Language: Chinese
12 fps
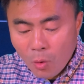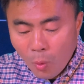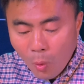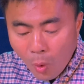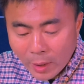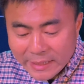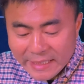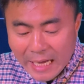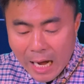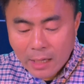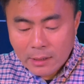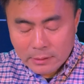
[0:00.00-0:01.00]
我的
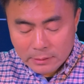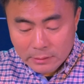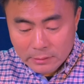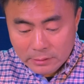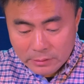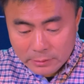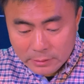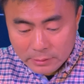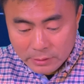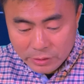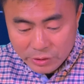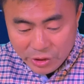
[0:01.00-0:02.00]
羊
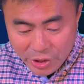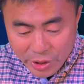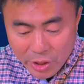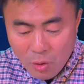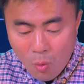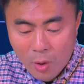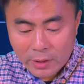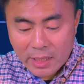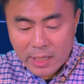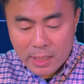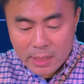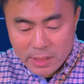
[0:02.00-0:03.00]
听我
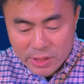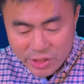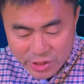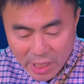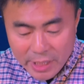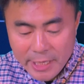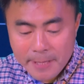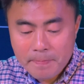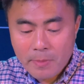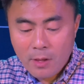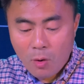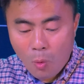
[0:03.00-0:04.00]
的声音，